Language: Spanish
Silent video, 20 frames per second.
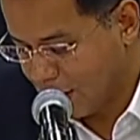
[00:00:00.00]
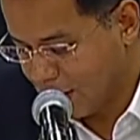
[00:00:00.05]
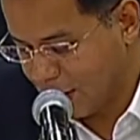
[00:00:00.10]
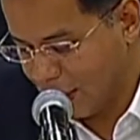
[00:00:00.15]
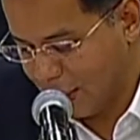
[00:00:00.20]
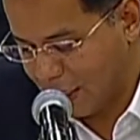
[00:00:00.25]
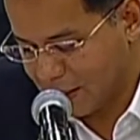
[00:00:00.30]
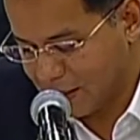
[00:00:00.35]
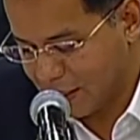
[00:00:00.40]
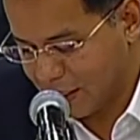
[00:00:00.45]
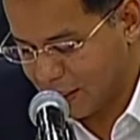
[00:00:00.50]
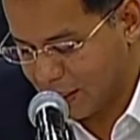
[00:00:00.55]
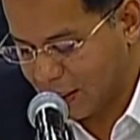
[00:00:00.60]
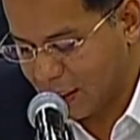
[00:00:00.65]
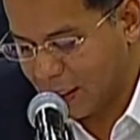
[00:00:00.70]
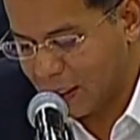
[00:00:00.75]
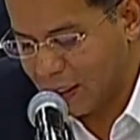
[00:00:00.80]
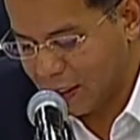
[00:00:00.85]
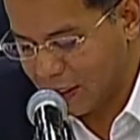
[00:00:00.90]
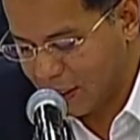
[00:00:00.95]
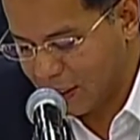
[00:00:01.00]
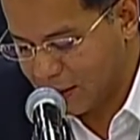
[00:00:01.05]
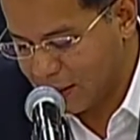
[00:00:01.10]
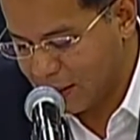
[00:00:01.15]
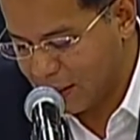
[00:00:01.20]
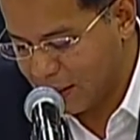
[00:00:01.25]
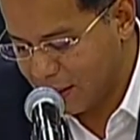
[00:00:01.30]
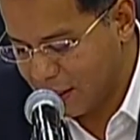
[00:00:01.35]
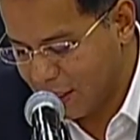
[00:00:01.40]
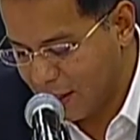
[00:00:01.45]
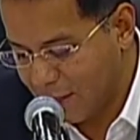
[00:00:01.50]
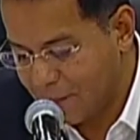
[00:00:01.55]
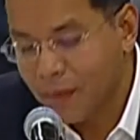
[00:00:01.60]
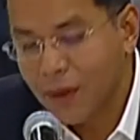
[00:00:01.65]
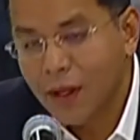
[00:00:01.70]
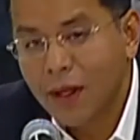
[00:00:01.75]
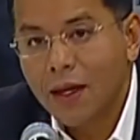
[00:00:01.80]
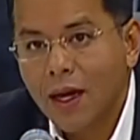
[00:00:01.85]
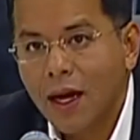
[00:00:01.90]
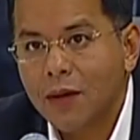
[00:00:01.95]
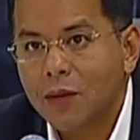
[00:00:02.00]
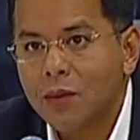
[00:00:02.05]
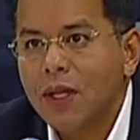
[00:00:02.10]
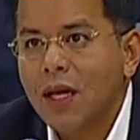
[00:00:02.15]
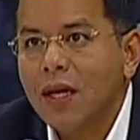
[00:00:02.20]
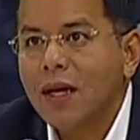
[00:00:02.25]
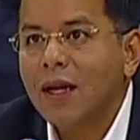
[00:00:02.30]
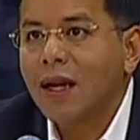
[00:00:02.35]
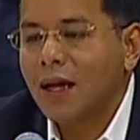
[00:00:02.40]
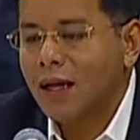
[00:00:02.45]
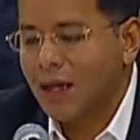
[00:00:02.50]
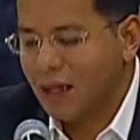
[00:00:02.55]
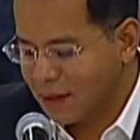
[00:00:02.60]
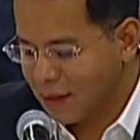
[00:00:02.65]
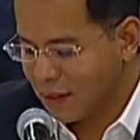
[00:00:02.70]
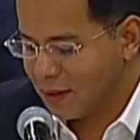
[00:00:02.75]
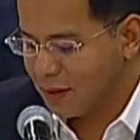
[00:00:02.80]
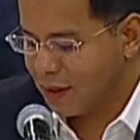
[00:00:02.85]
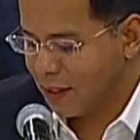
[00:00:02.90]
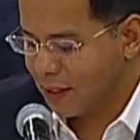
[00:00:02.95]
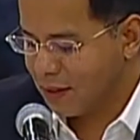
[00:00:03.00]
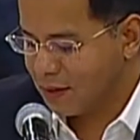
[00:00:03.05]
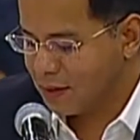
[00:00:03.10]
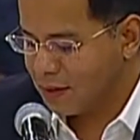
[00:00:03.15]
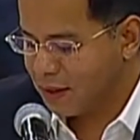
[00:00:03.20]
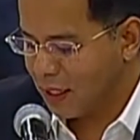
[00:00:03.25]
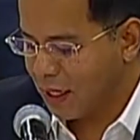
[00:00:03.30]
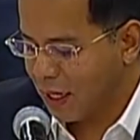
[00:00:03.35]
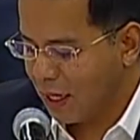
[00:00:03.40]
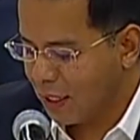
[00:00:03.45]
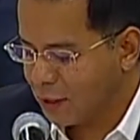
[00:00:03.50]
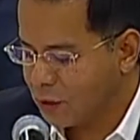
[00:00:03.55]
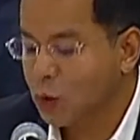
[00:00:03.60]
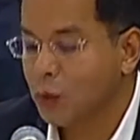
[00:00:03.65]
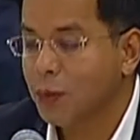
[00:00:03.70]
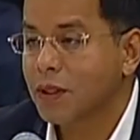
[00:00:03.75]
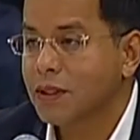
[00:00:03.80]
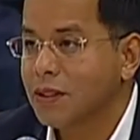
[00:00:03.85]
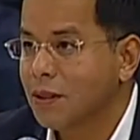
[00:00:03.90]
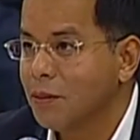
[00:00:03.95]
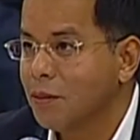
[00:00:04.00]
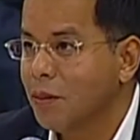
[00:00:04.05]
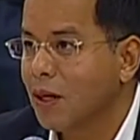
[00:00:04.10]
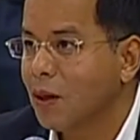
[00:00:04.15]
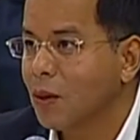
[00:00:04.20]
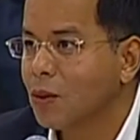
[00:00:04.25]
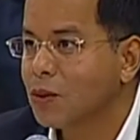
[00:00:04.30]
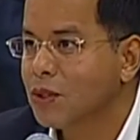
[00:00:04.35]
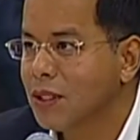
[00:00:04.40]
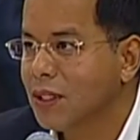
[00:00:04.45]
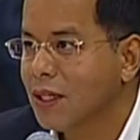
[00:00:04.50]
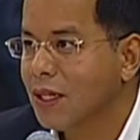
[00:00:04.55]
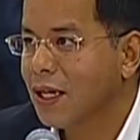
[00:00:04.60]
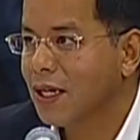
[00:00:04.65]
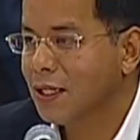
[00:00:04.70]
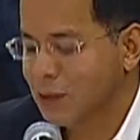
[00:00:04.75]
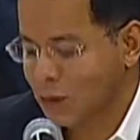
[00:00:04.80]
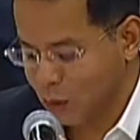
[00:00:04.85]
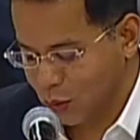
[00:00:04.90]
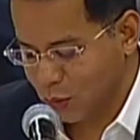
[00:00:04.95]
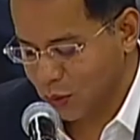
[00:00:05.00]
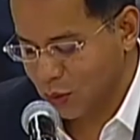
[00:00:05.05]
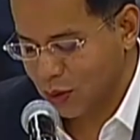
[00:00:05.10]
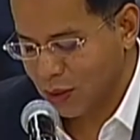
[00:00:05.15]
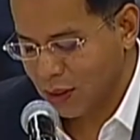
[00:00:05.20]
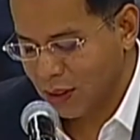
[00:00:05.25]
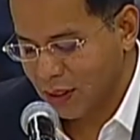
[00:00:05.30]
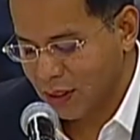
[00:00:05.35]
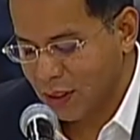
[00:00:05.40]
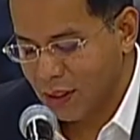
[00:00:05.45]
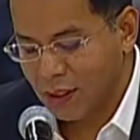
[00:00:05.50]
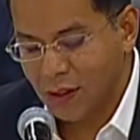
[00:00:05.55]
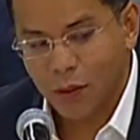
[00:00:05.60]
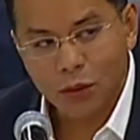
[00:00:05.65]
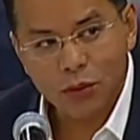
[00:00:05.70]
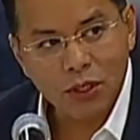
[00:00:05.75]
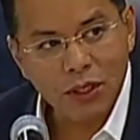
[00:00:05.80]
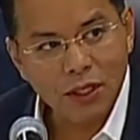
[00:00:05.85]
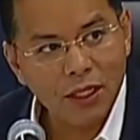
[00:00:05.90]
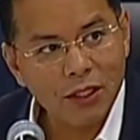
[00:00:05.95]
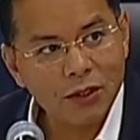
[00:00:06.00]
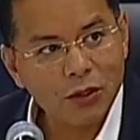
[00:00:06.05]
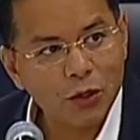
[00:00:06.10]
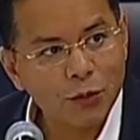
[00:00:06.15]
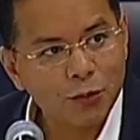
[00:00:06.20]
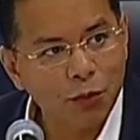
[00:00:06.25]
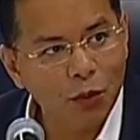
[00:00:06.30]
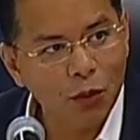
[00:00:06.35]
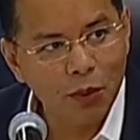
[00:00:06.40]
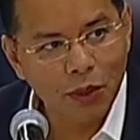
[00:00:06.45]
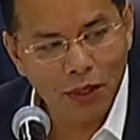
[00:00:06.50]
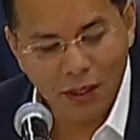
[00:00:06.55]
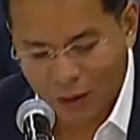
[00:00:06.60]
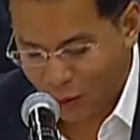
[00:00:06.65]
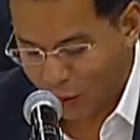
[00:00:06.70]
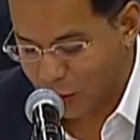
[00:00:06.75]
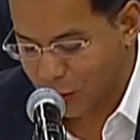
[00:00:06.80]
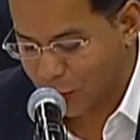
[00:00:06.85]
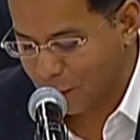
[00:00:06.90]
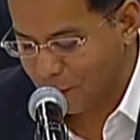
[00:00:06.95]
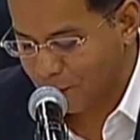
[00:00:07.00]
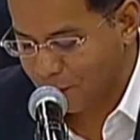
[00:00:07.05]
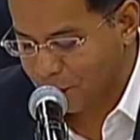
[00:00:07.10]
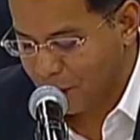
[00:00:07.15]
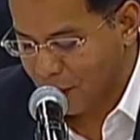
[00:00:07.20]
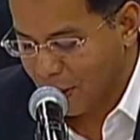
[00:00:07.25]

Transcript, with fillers: de la Secretaría de Hacienda, hay una clara tendencia a subestimar los ingresos, los ingresos públicos.